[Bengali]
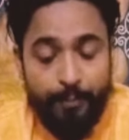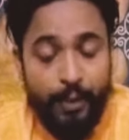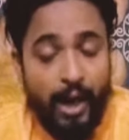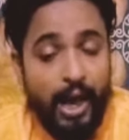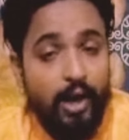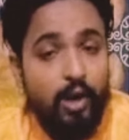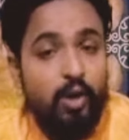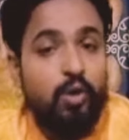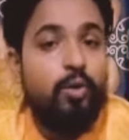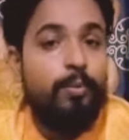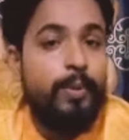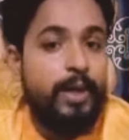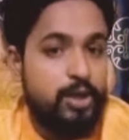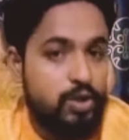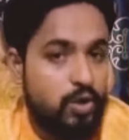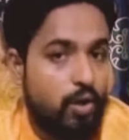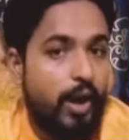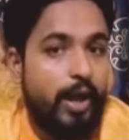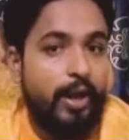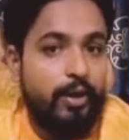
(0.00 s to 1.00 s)
ভালো ঘুমের
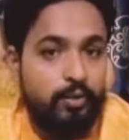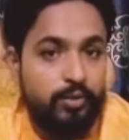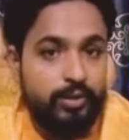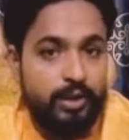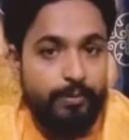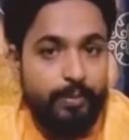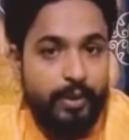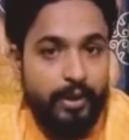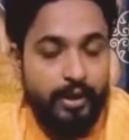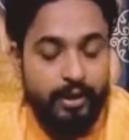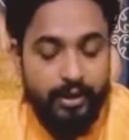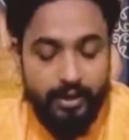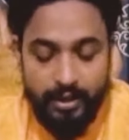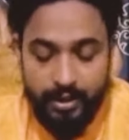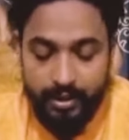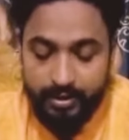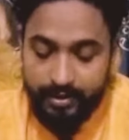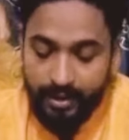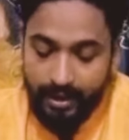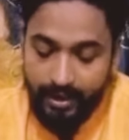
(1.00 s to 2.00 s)
সহায়ক হতে পারে
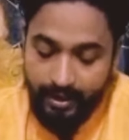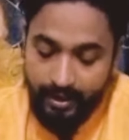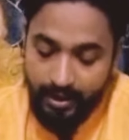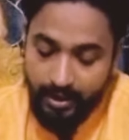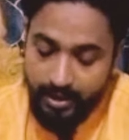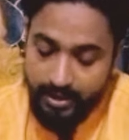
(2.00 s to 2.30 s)
তাই